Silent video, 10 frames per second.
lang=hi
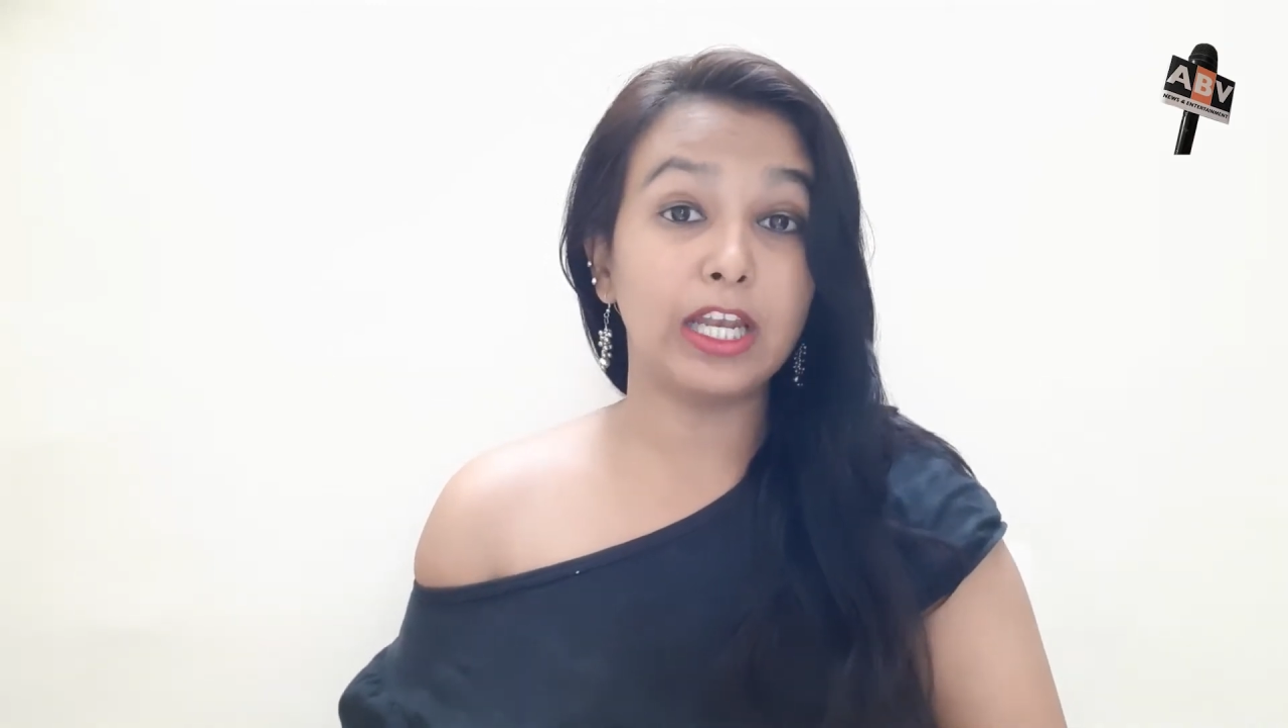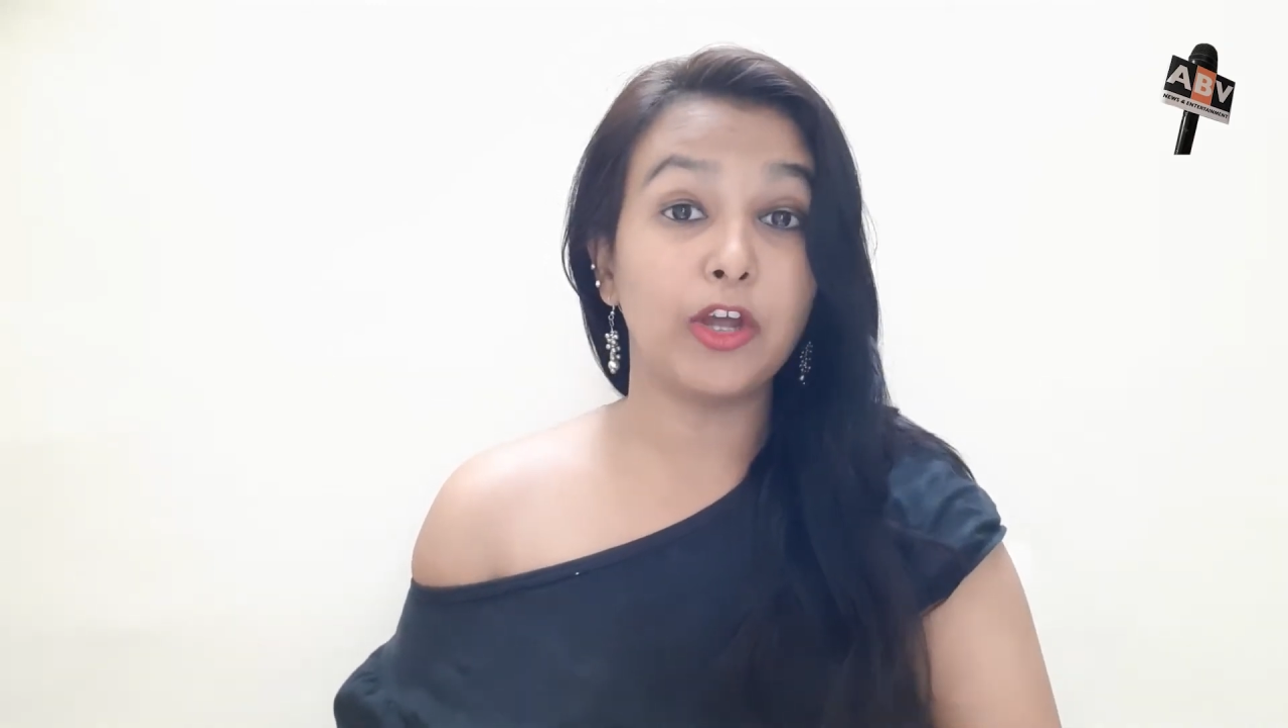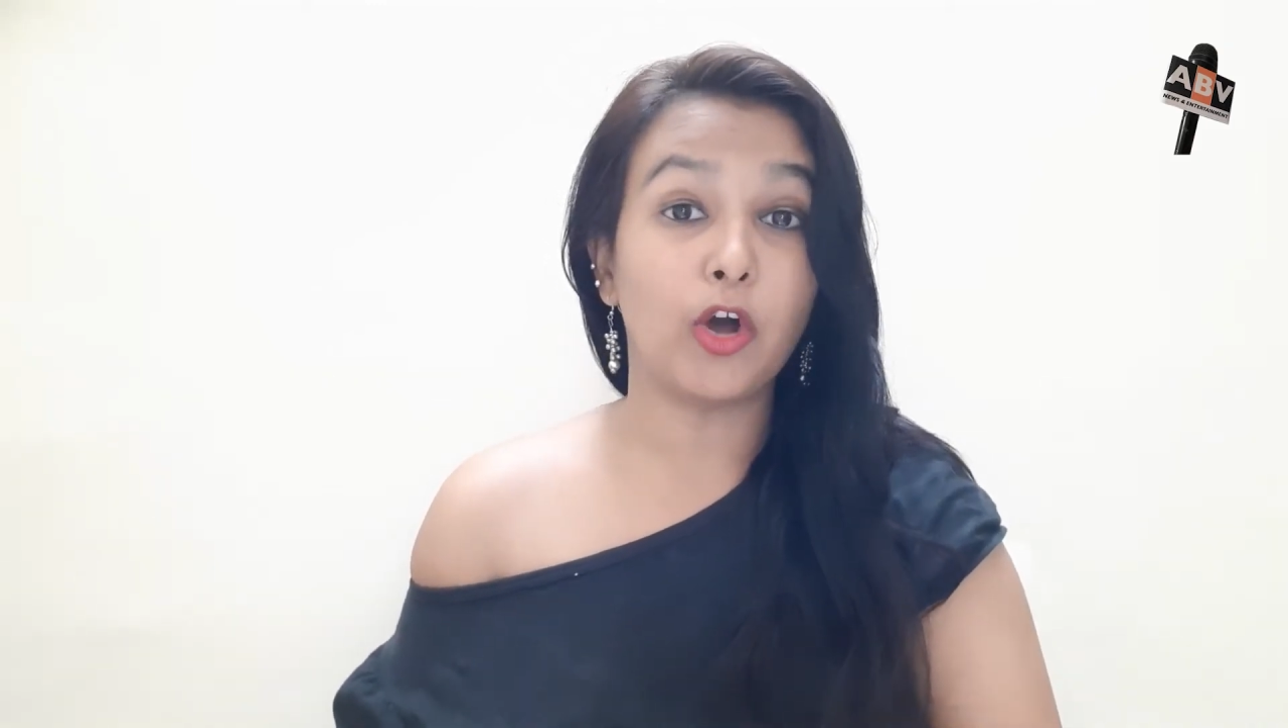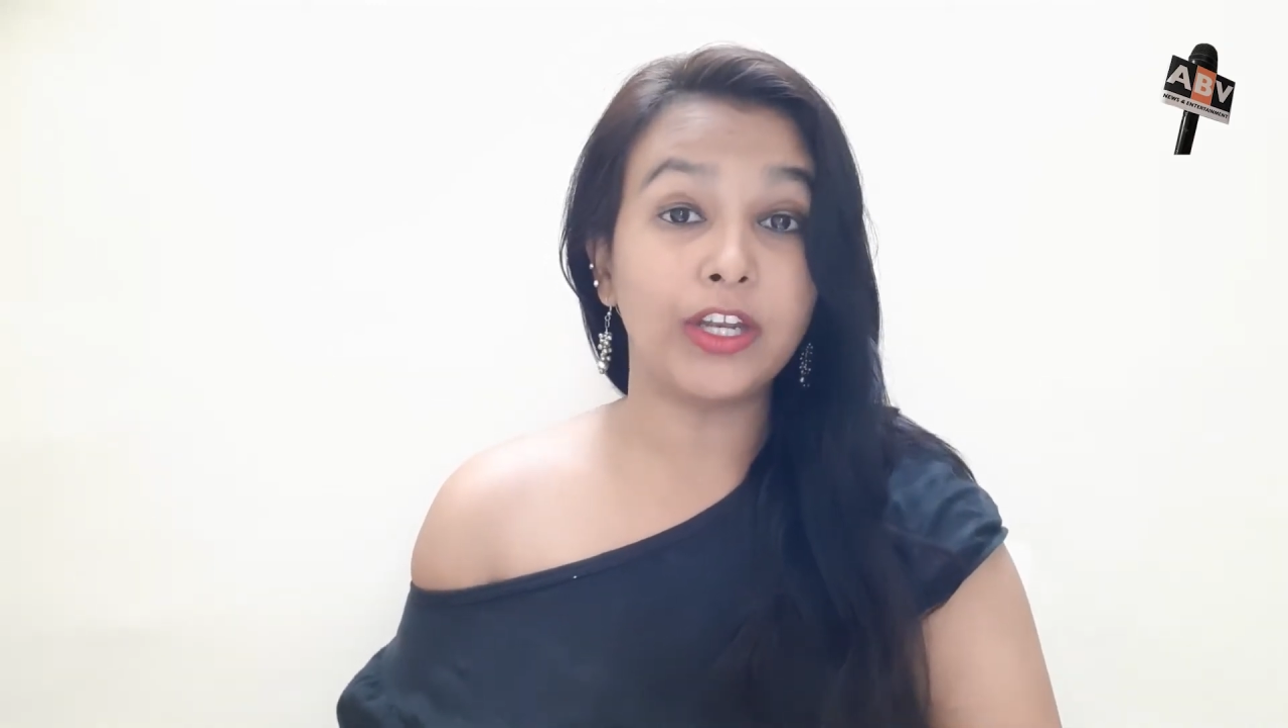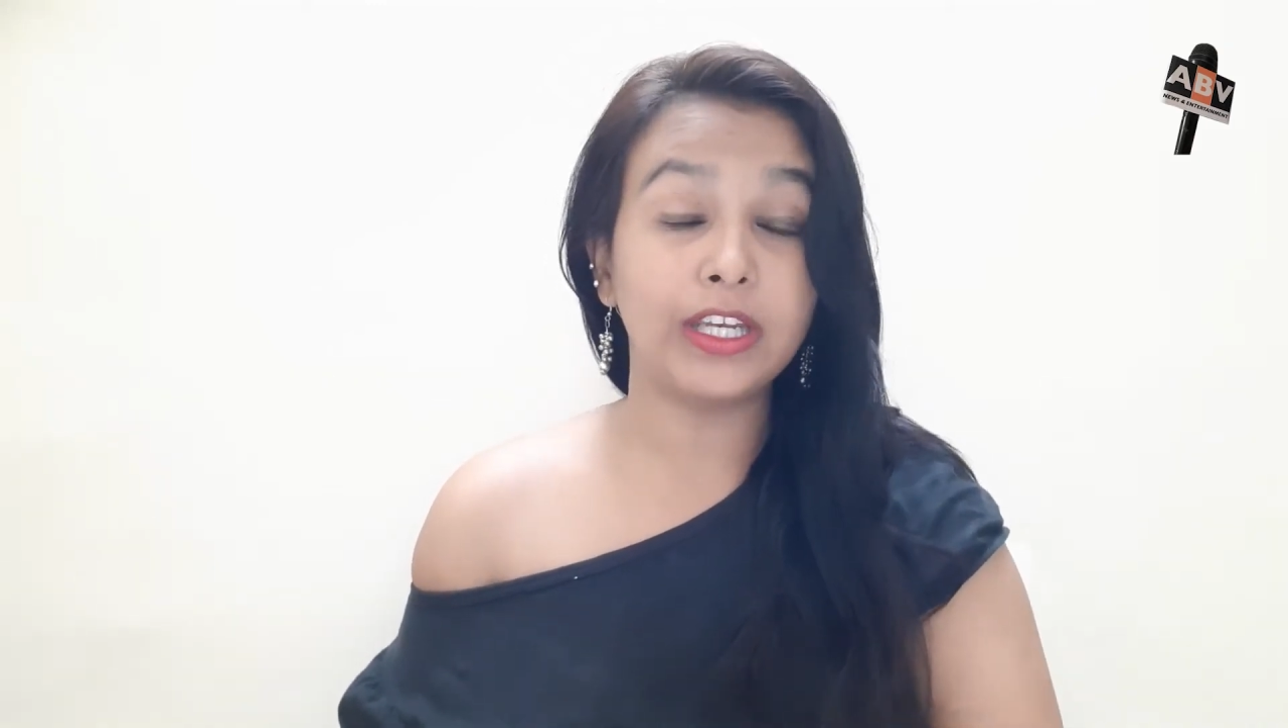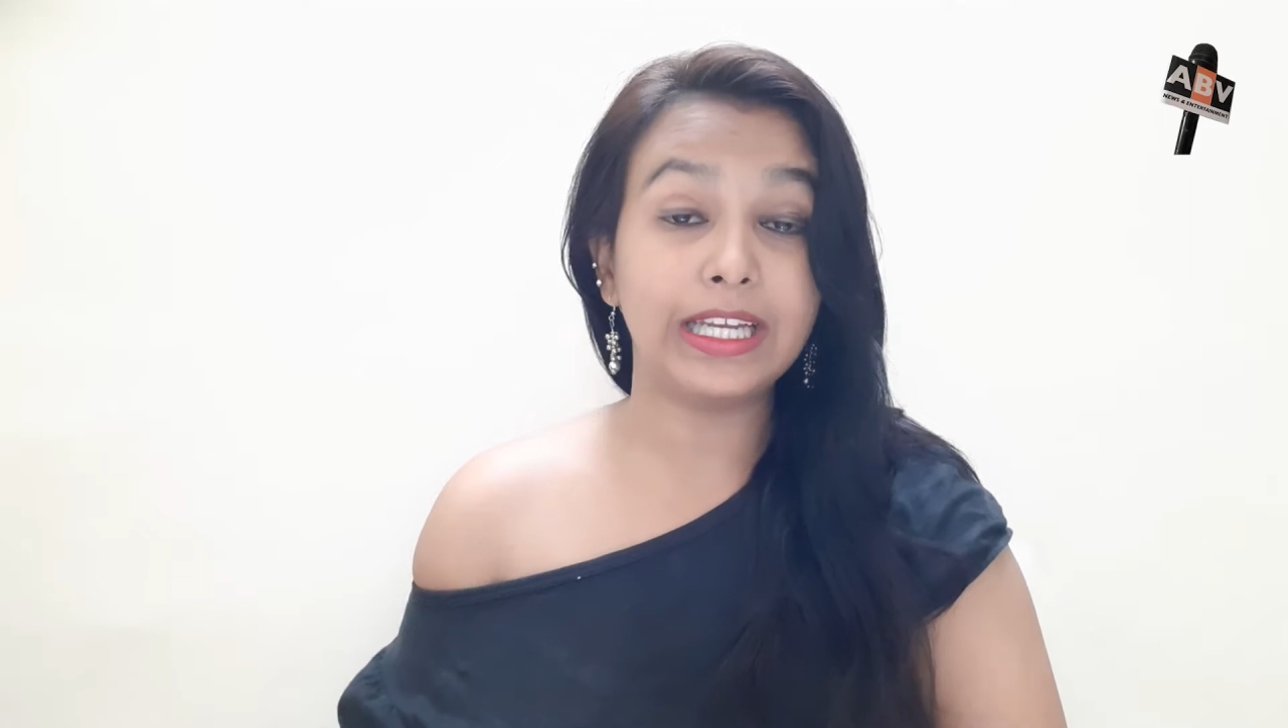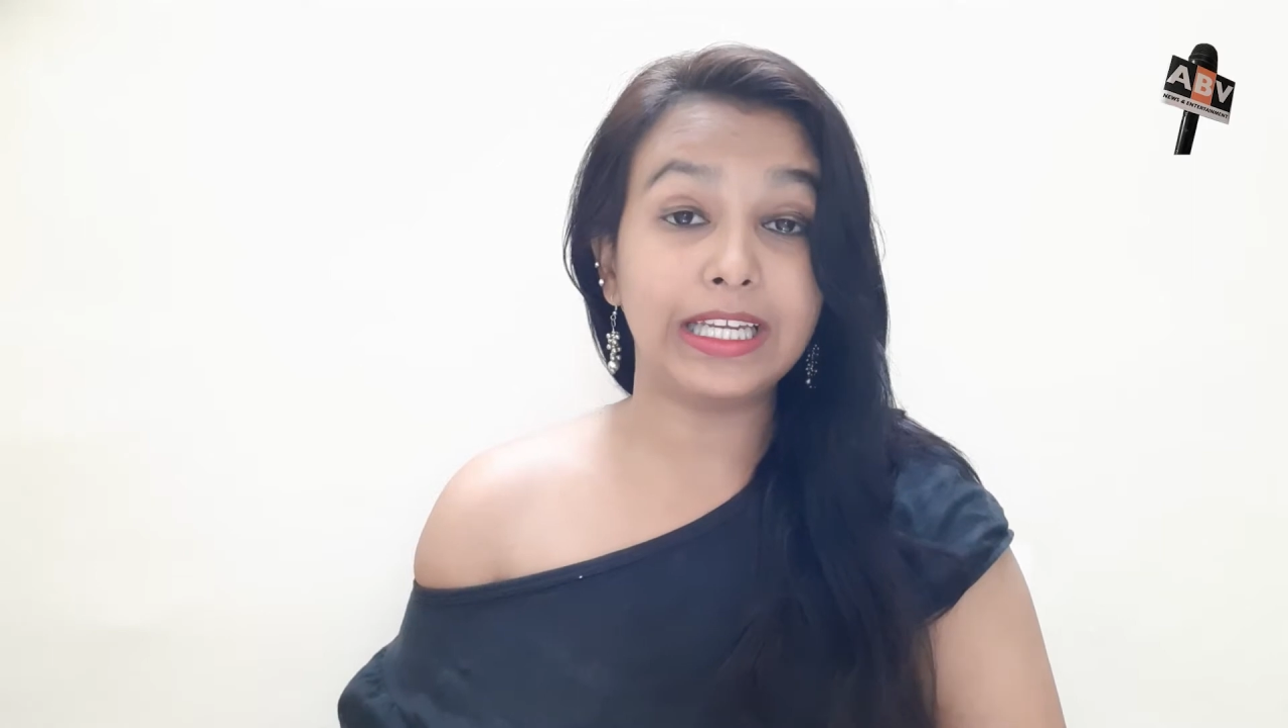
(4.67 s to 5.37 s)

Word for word: लियोनी ने